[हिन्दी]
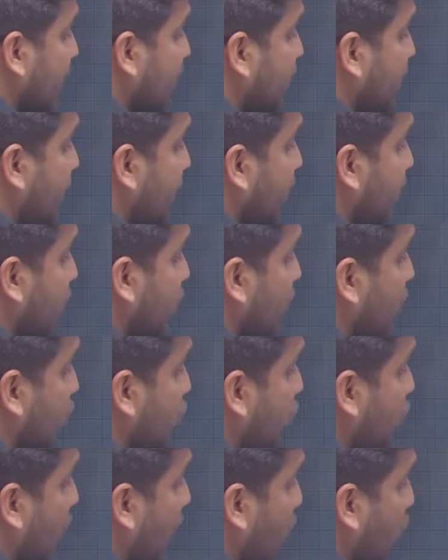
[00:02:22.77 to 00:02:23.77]
इज वी इज इक्वल्स
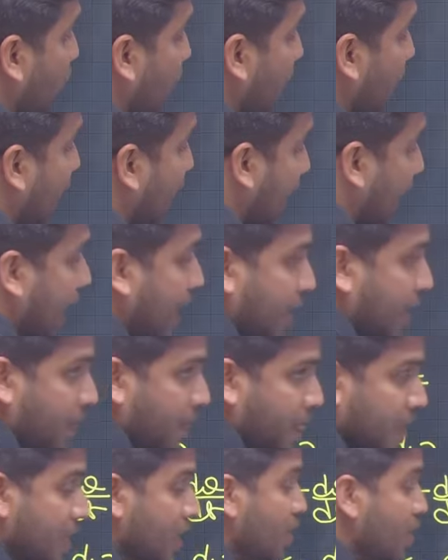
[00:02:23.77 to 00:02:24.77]
टू आर ओमेगा हाँ ना
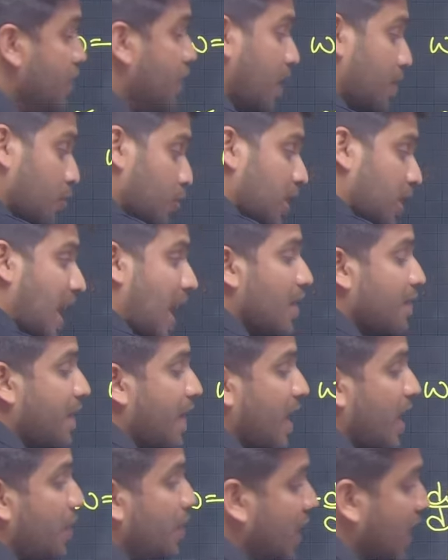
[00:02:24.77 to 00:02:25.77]
फिर हम लोग ने
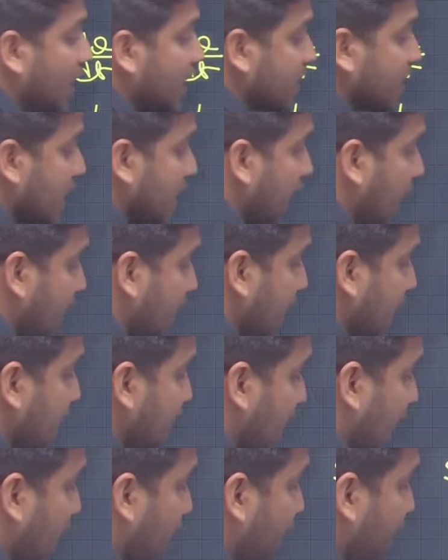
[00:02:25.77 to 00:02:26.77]
अल्फा का भी रिलेशन देखा दैट
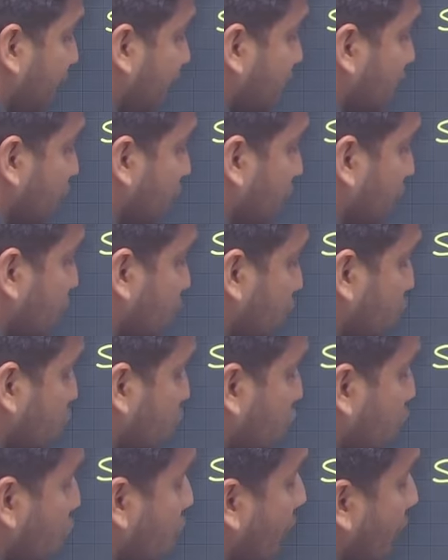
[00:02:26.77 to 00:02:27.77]
इज अल्फा इज इक्वल टू
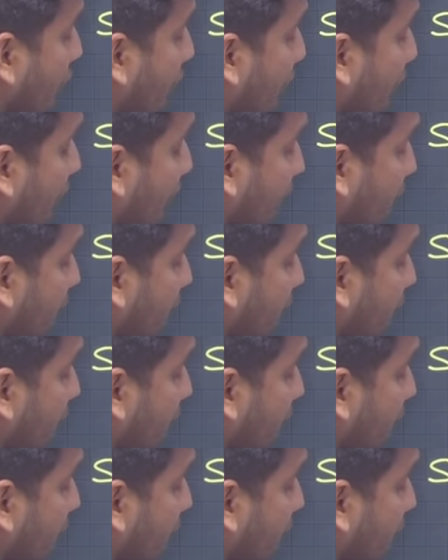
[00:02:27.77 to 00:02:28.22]
आर